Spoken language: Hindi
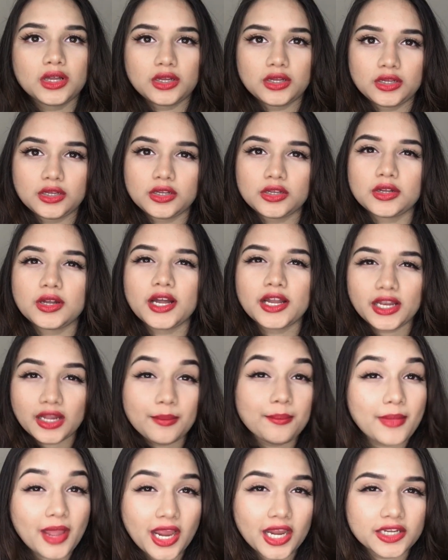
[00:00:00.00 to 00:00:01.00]
आ, अगर
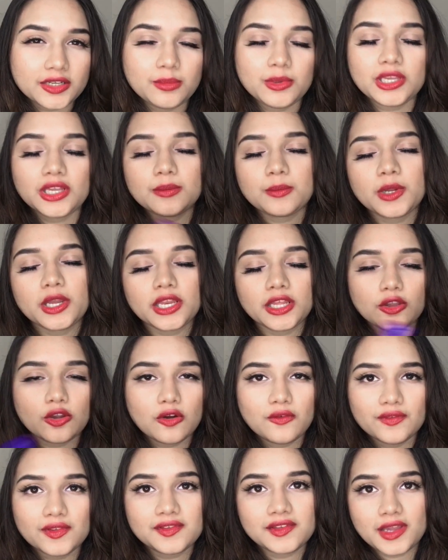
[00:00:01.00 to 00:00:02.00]
आप मैट मेकअप करेंगे
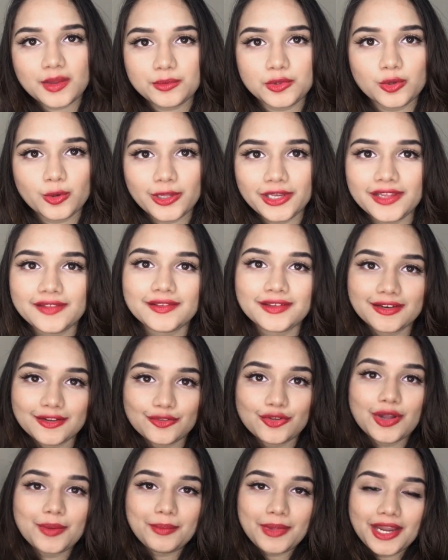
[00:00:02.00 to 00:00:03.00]
ऑब्वियसली आपकी ऑयली से
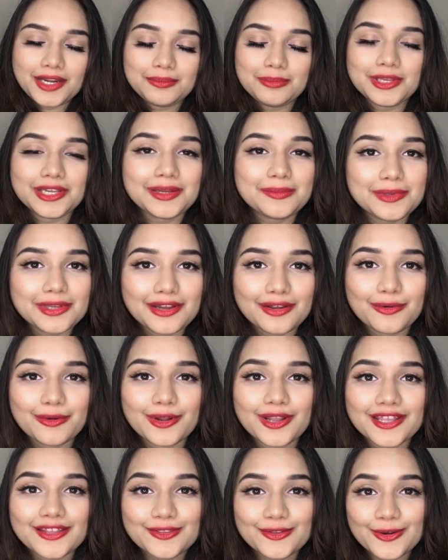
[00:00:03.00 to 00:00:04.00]
ना तो आप मैट मेकअप ही
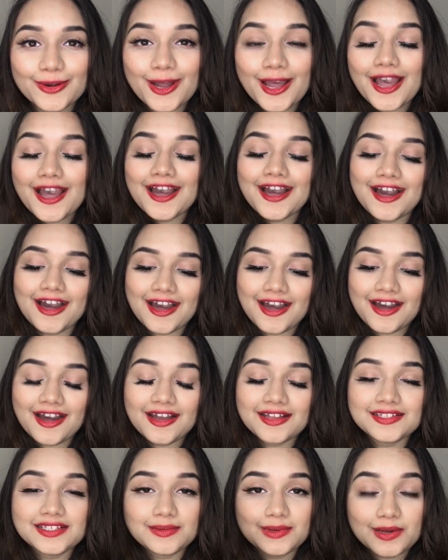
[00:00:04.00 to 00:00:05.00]
करोगे तो
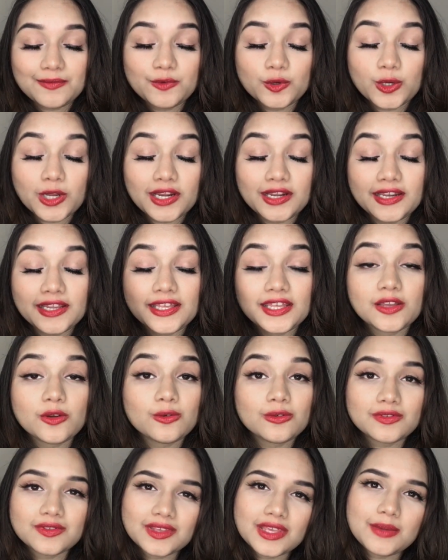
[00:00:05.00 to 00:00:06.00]
आ, जब आप वो कर
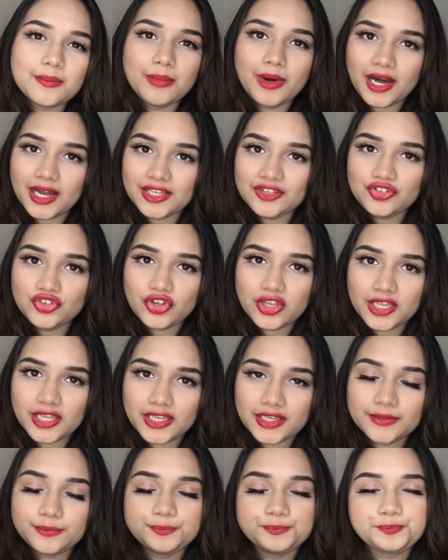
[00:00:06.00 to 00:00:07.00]
लेंगे उसके बाद जो
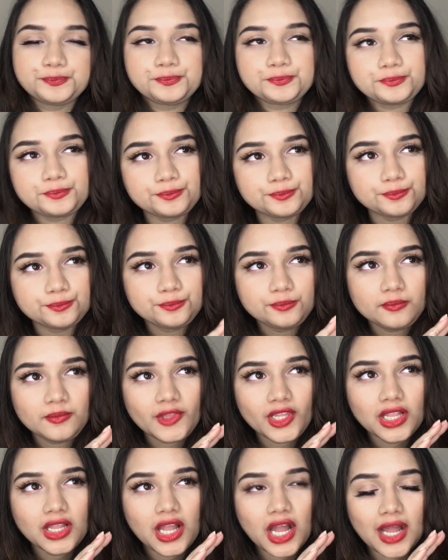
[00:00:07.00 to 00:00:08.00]
है
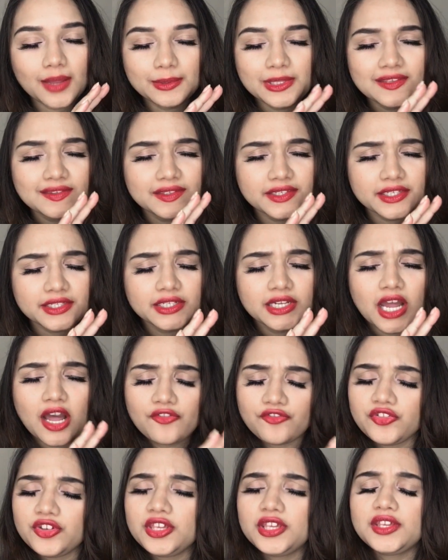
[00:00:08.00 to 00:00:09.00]
आपकी स्किन
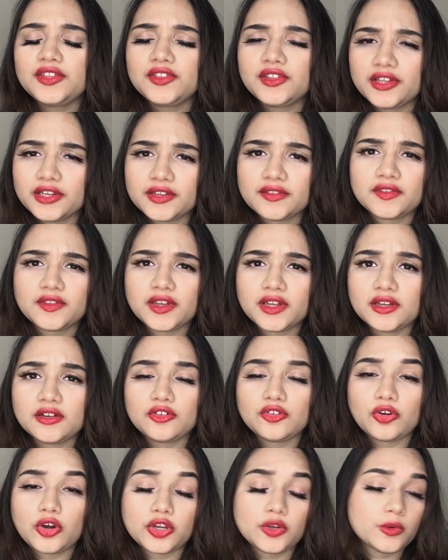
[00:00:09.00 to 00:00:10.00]
काफ़ी देर
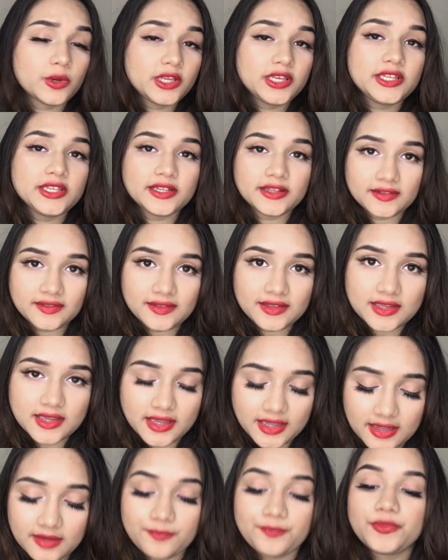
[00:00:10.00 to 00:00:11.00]
तक नॉन ऑयली रहती
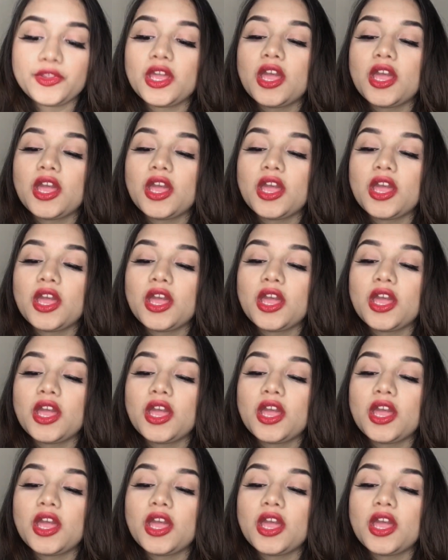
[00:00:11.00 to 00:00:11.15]
है